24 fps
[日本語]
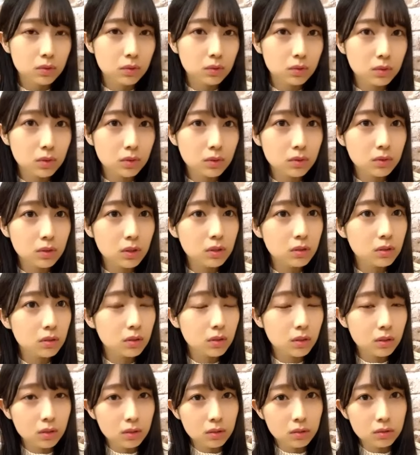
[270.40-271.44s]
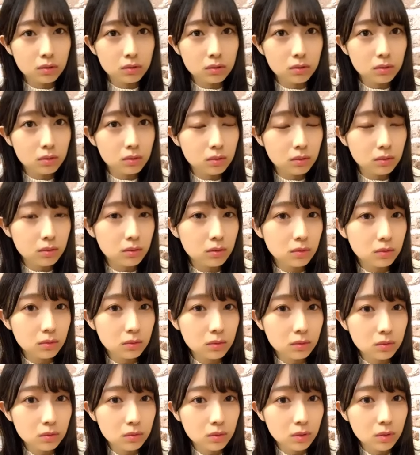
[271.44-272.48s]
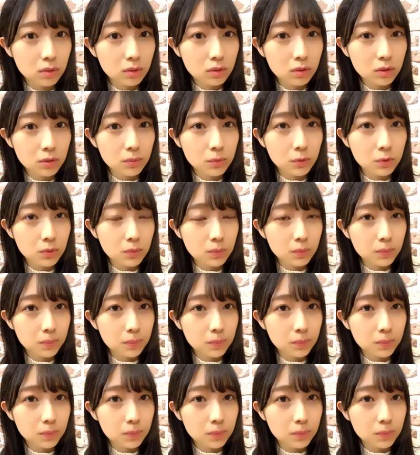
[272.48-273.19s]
直接だったらないかも